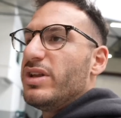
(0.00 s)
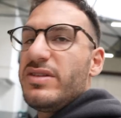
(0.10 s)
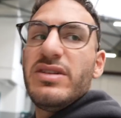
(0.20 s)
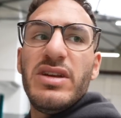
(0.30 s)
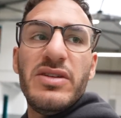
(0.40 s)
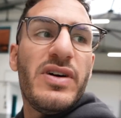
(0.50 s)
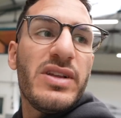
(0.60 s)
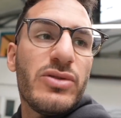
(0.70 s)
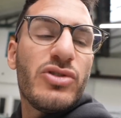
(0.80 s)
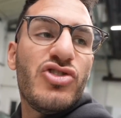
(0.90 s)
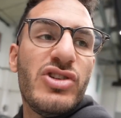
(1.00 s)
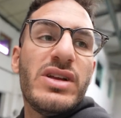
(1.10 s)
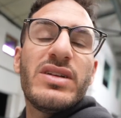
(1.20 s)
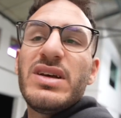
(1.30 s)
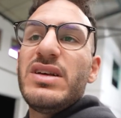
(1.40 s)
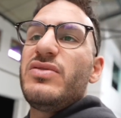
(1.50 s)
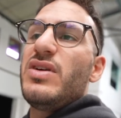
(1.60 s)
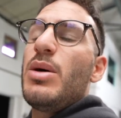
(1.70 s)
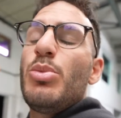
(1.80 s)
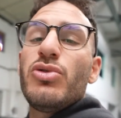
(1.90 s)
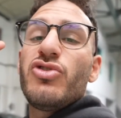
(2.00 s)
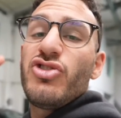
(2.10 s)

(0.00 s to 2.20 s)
jetzt seht ihr die Fahrzeuge stehen. Das heißt, wir haben uns